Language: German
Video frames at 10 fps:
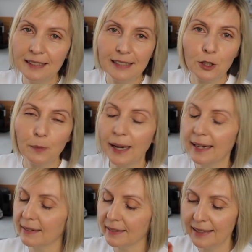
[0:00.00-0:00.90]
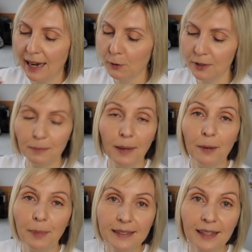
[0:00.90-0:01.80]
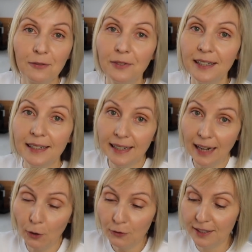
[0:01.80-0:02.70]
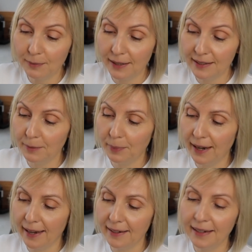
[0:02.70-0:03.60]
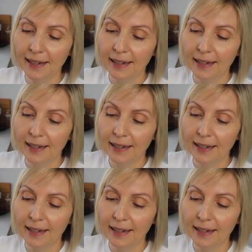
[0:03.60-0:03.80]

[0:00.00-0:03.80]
sie schmecken tausendmal besser wie gekauftes Marzipan.